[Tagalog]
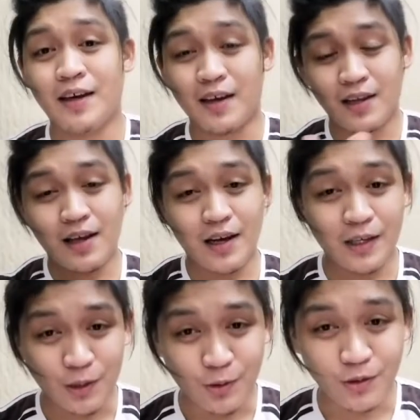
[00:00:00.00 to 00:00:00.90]

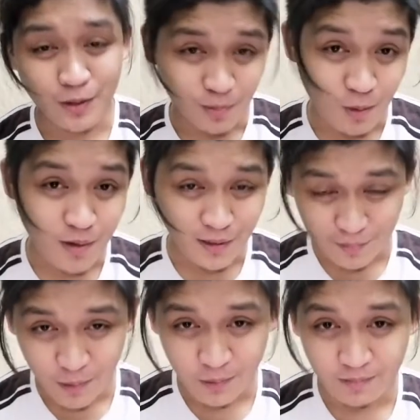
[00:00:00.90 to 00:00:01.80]
kailangan nyo ng mobile
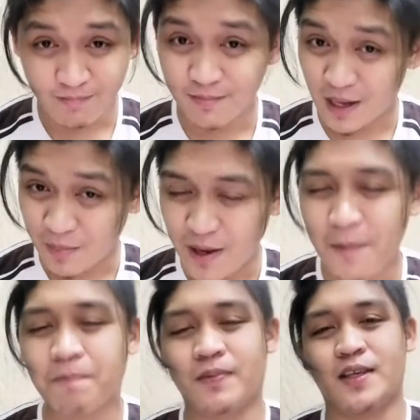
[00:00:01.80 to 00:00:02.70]
phone. Tama?